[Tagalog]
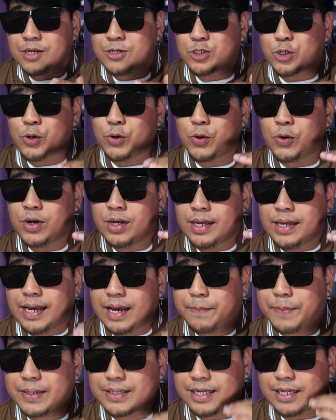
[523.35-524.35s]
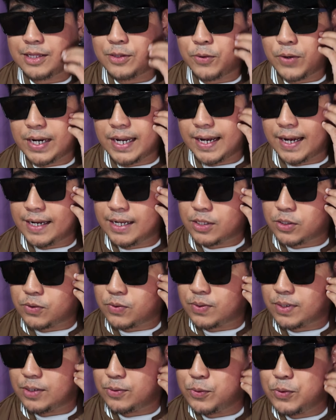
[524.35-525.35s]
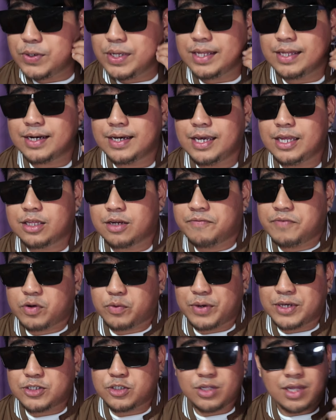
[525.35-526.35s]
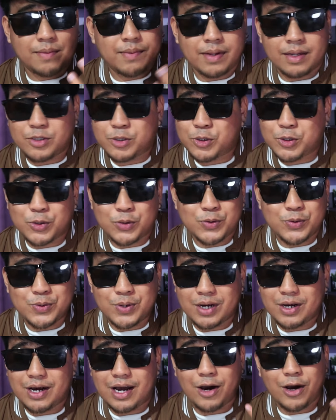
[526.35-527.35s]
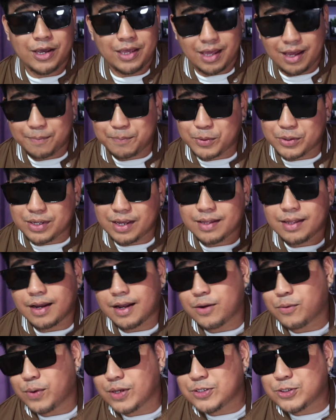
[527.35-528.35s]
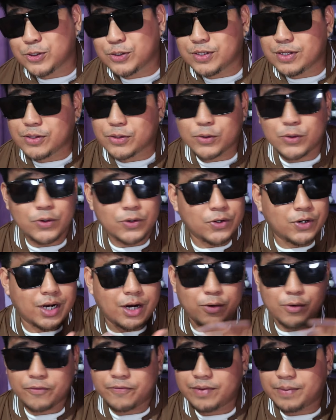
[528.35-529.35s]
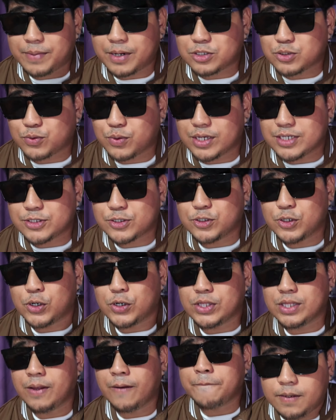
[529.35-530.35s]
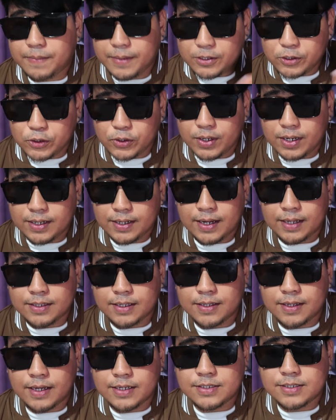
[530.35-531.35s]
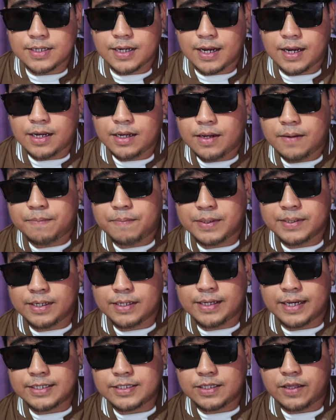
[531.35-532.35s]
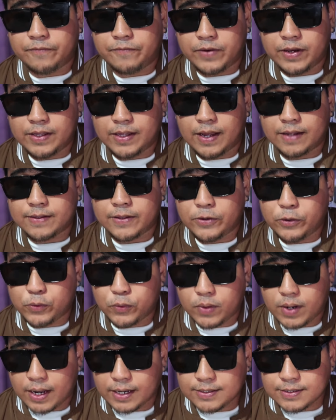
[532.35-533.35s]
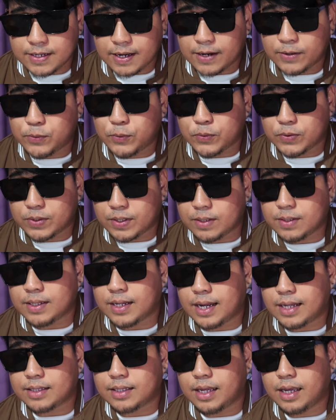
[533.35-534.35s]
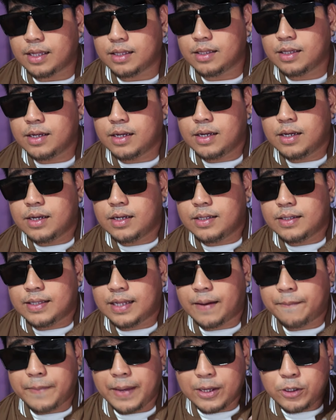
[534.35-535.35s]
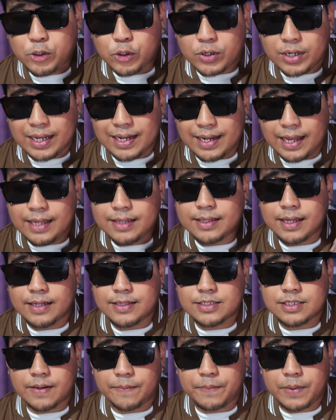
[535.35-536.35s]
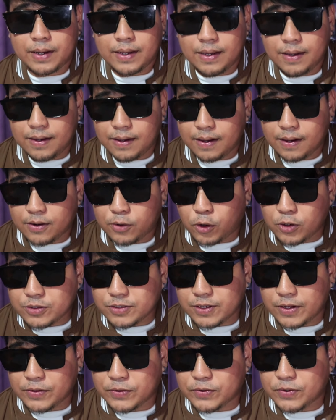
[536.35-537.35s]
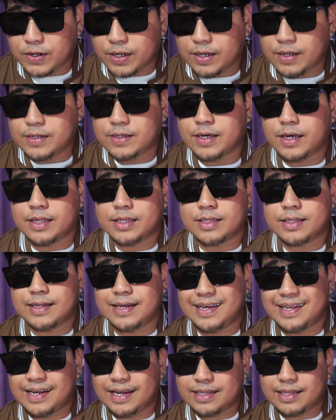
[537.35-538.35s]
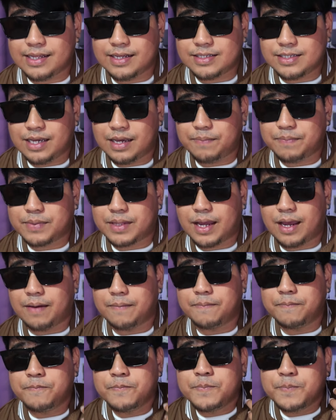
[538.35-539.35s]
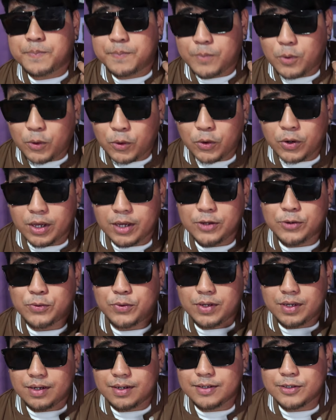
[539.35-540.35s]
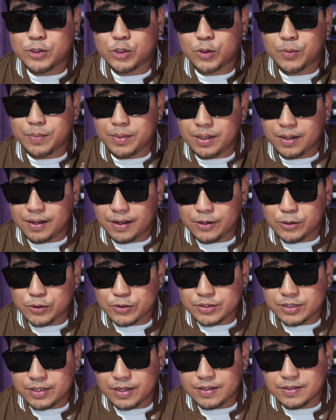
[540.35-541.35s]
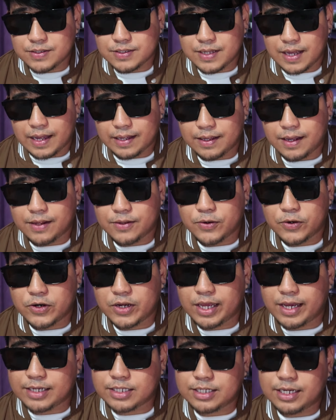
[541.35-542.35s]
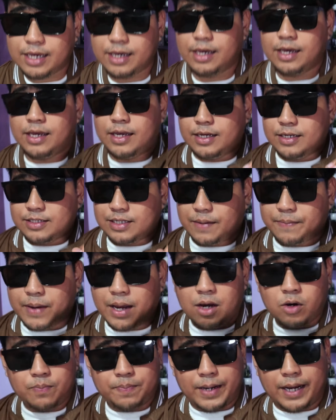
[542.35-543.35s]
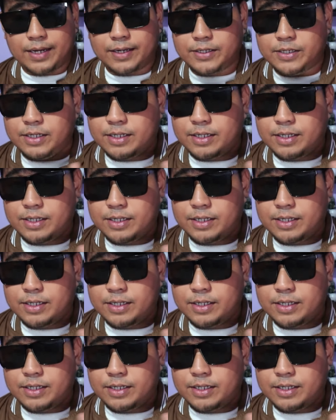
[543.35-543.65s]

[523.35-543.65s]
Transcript: So, kapag tinanong ka na ganitong uri ng interview question, I'm not sure kung uh, hypothetical question din to or out of the box question, i-make sure lang natin guys na maja-justify natin yung kasagutan natin na medyo related sa pagiging call center agent and at the same time, okay yung English communication skills natin. Okay? Kasi somehow parang